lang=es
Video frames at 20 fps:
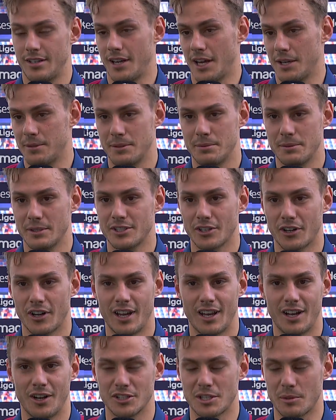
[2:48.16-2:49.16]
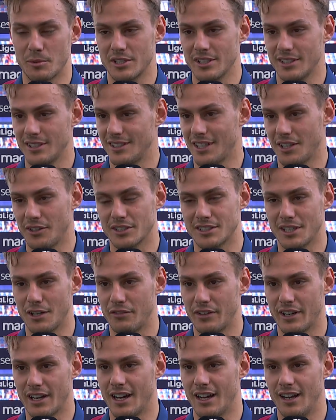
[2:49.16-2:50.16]
ya habéis visto que lo estamos intentando hasta el
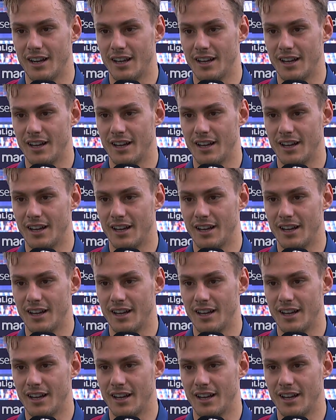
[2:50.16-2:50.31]
final.